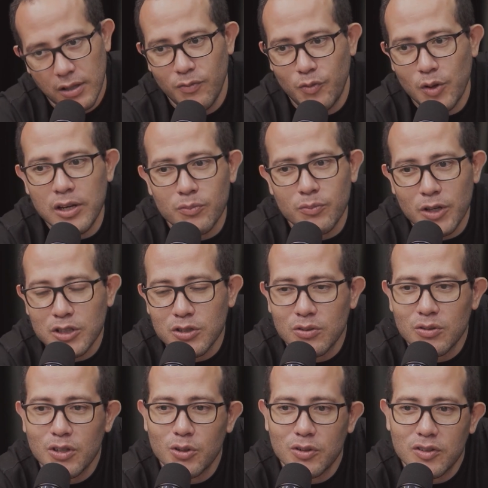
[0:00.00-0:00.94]

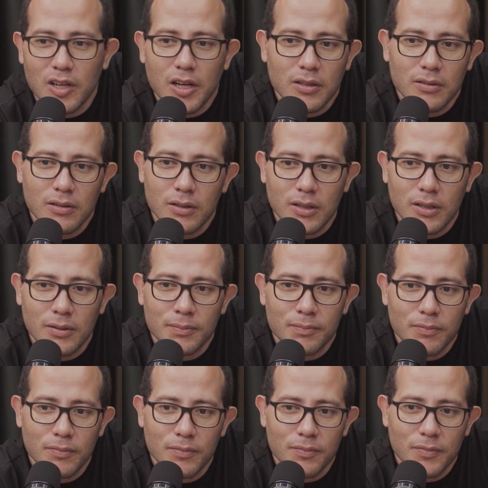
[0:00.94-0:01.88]
infelizmente, não deu certo,
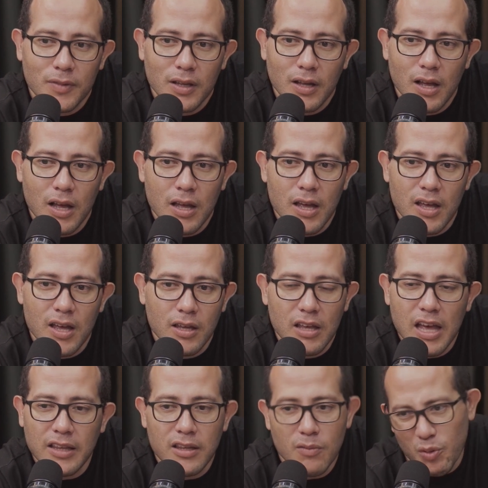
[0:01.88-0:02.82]
né? Não me deu chance.
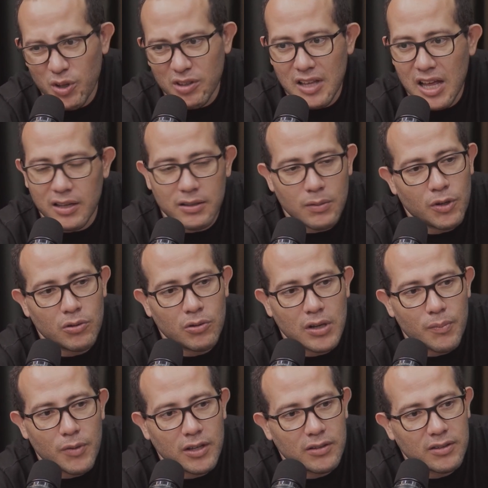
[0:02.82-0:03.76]
É, e aí depois dela também
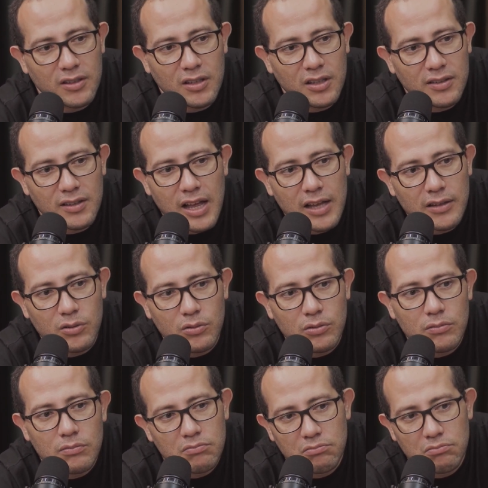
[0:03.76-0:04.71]
nunca mais quis
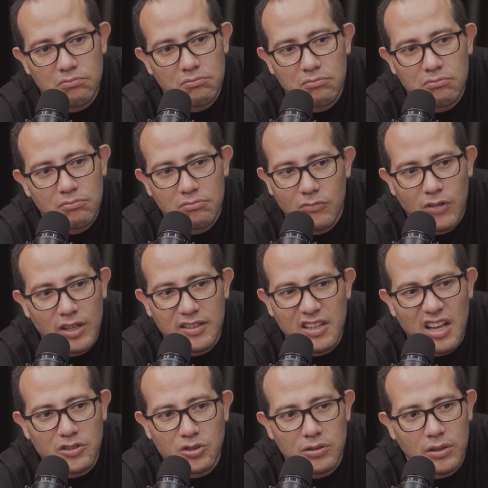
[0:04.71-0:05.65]
nada com com
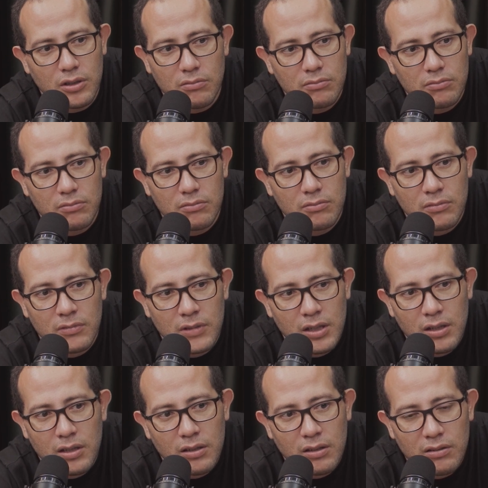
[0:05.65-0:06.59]
asiático, não.
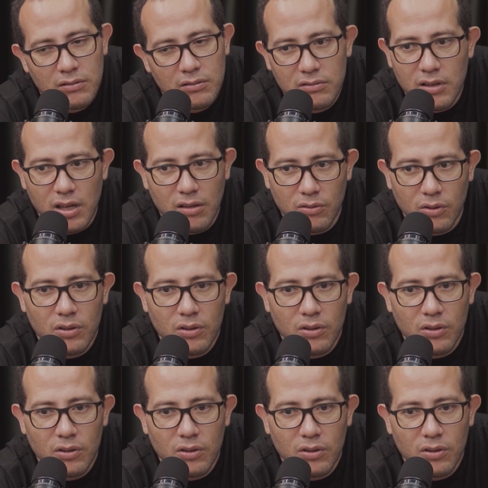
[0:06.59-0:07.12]
Faz parte.